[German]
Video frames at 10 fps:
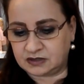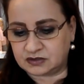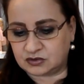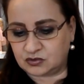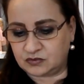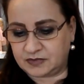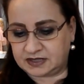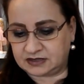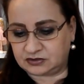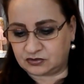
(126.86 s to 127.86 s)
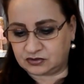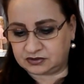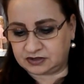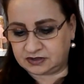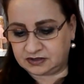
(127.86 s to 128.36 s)
So, meine
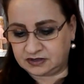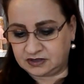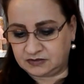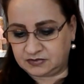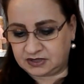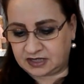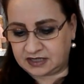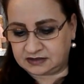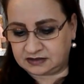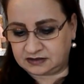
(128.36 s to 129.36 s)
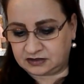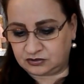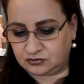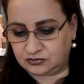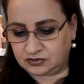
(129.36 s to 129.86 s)
Tochter, bereite dich
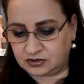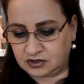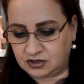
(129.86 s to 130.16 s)
nun